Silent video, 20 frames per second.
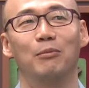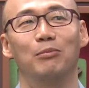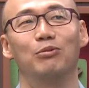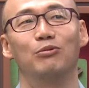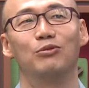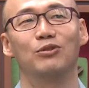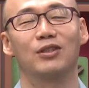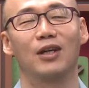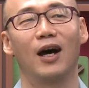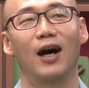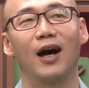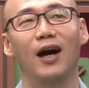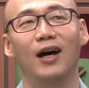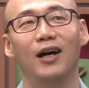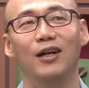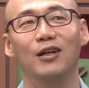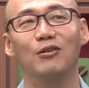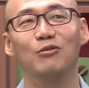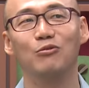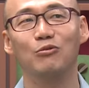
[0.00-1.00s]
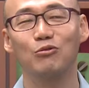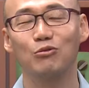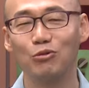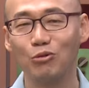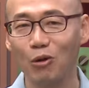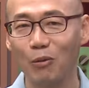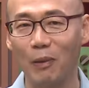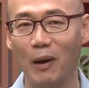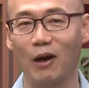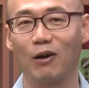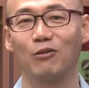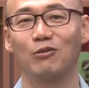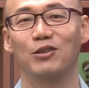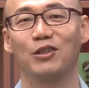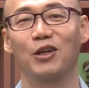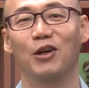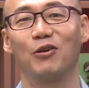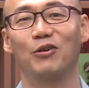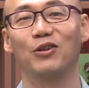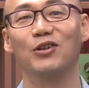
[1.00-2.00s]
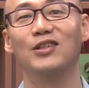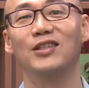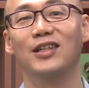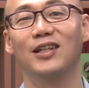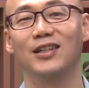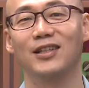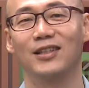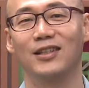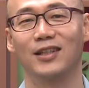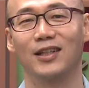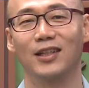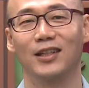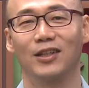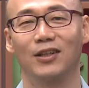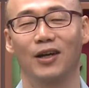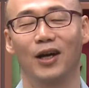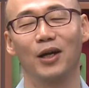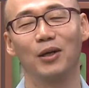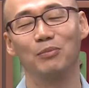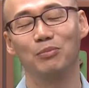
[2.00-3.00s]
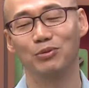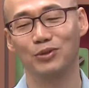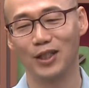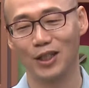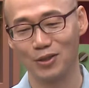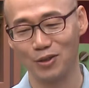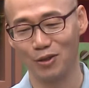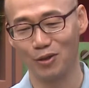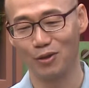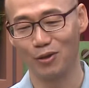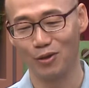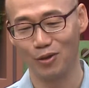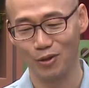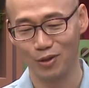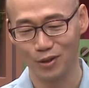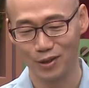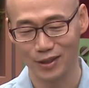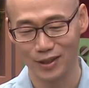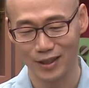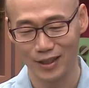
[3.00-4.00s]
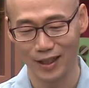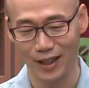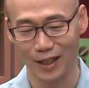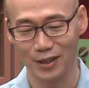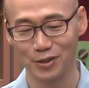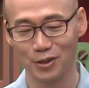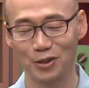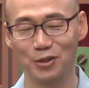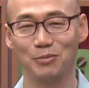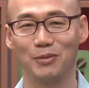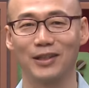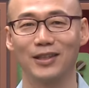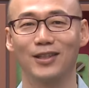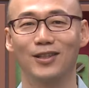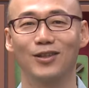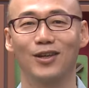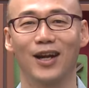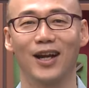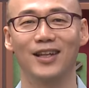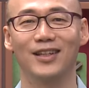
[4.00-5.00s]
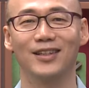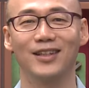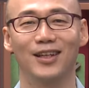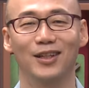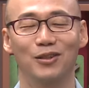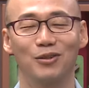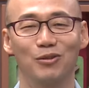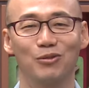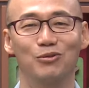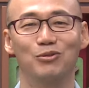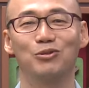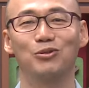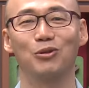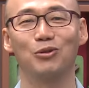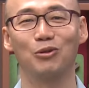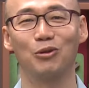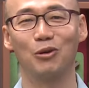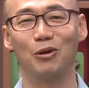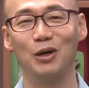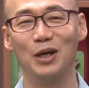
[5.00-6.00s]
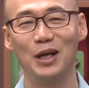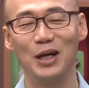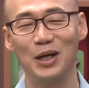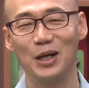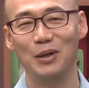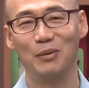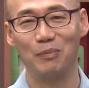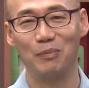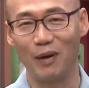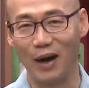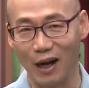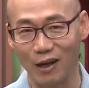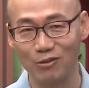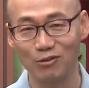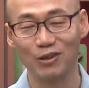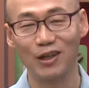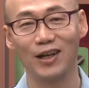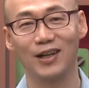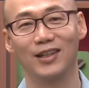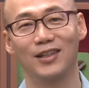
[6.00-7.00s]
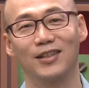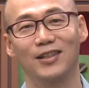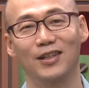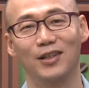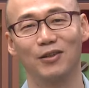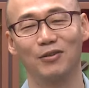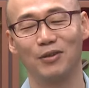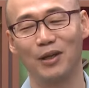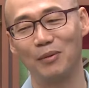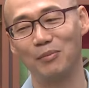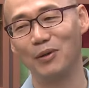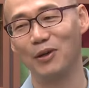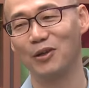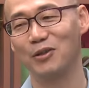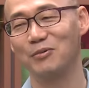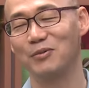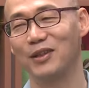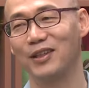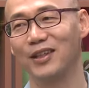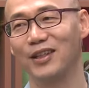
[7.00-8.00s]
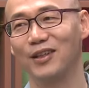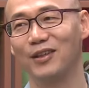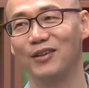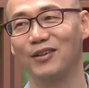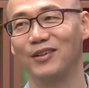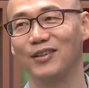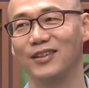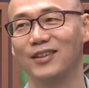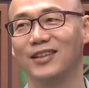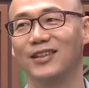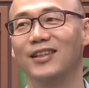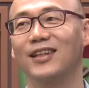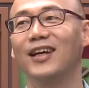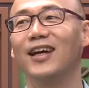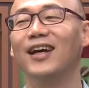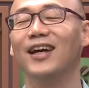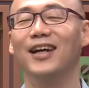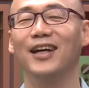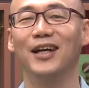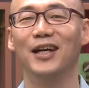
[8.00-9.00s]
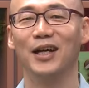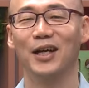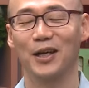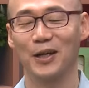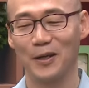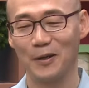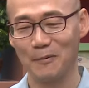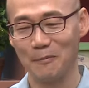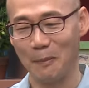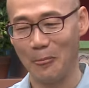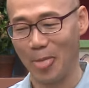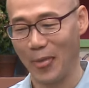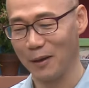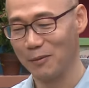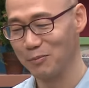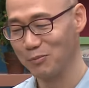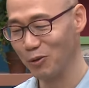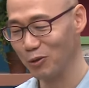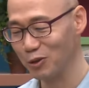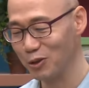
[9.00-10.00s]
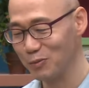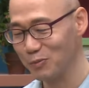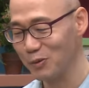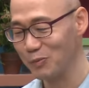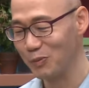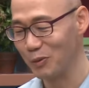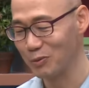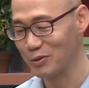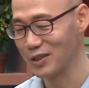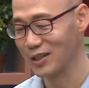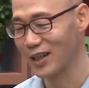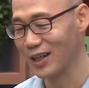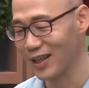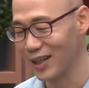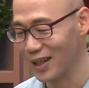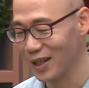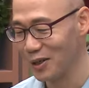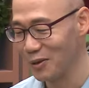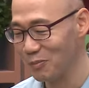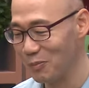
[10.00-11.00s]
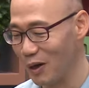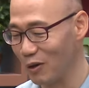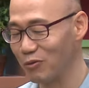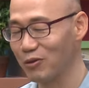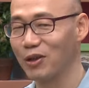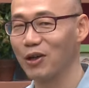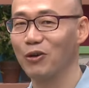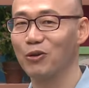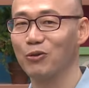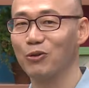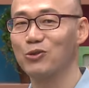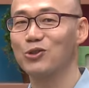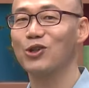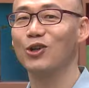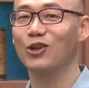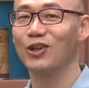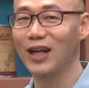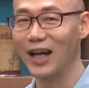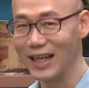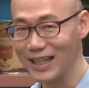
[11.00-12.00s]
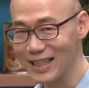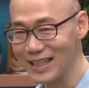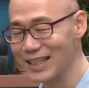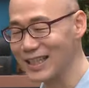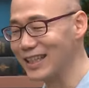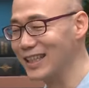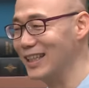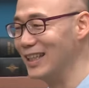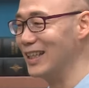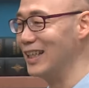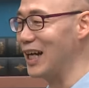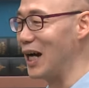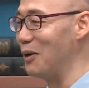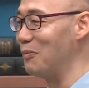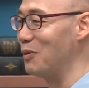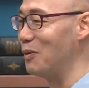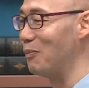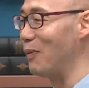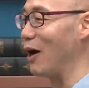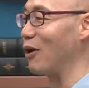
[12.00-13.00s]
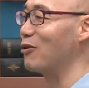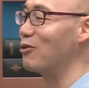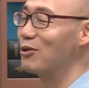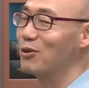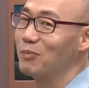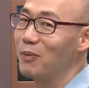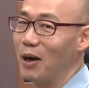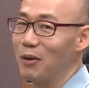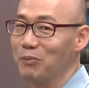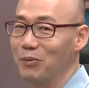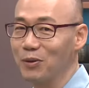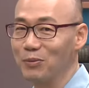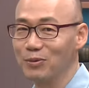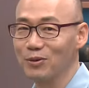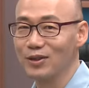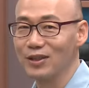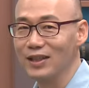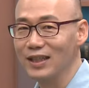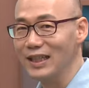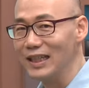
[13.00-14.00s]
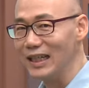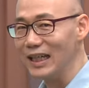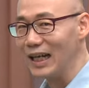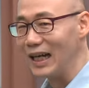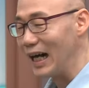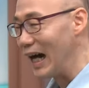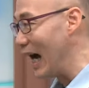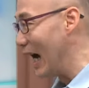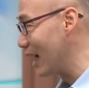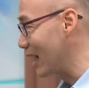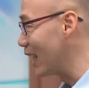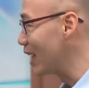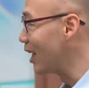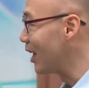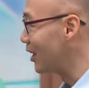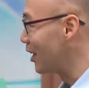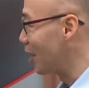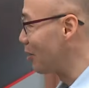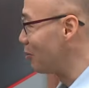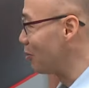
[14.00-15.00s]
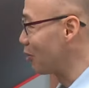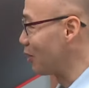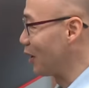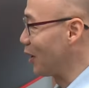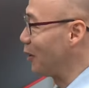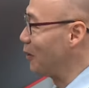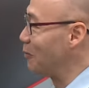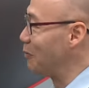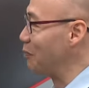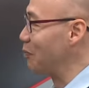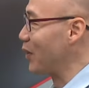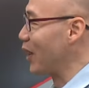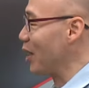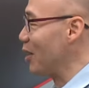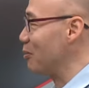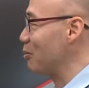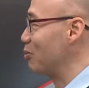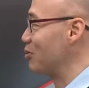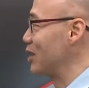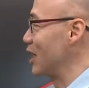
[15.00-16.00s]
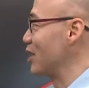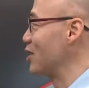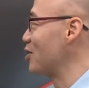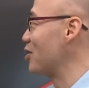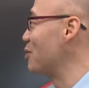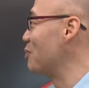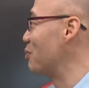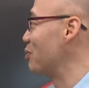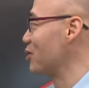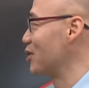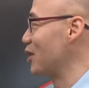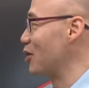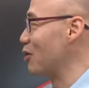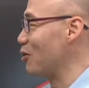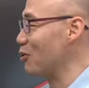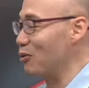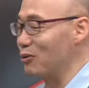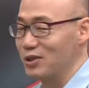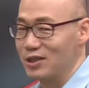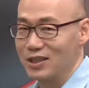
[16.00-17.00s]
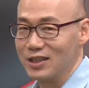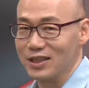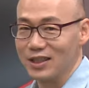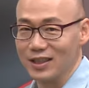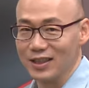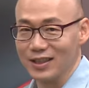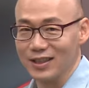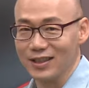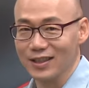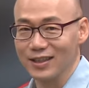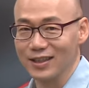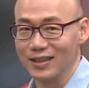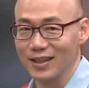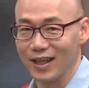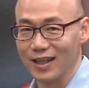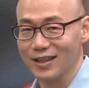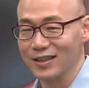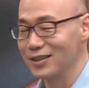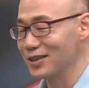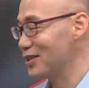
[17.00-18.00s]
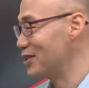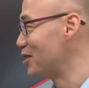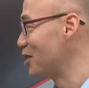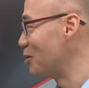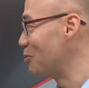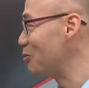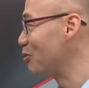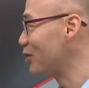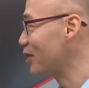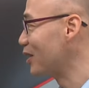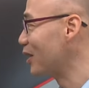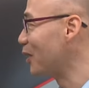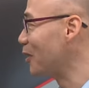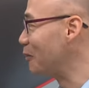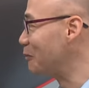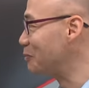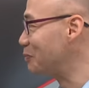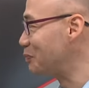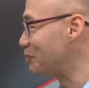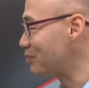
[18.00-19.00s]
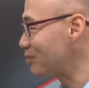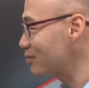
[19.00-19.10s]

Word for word: 부사 구로 바꾸세요 이런 얘기를 듣게 돼요. 아니, 부사절로 그렇게 애써서 만들어 놨는데 또 구로 또 바꾸라 그러네요. 안 바꾸면 안 돼요. 근데 에, 예, 모든 문법 시간에 바꾸라고 요청을 하니 한번 바꾸는 방법을 알아나 놔볼게요. 부사절을 부사로 고치기라는 제목인데요.